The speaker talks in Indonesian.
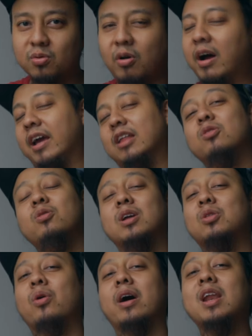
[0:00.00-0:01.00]
Wah, itu
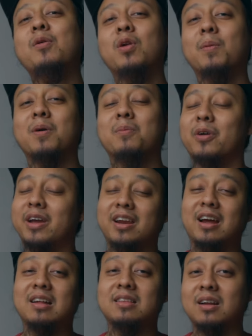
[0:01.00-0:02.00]
hitungannya walaupun
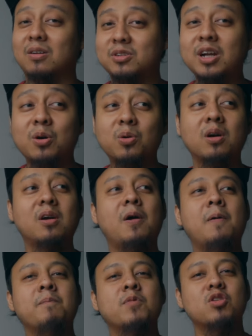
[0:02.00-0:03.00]
mungkin nggak terlalu jauh,
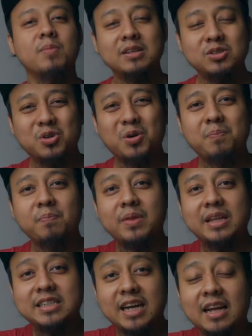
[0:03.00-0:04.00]
cuman
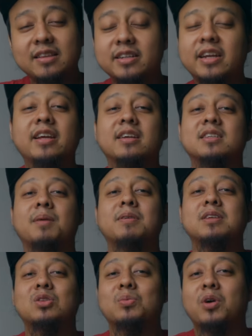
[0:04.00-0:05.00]
cukup jarang terjadi sama
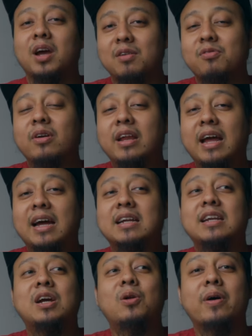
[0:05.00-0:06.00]
satu buah handphone
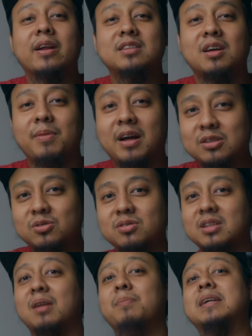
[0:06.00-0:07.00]
yang dikeluarin sama Asus
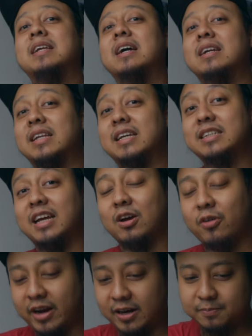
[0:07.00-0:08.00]
dan banyak dicari
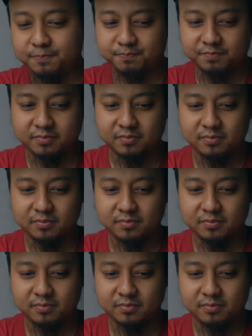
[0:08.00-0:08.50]
orang.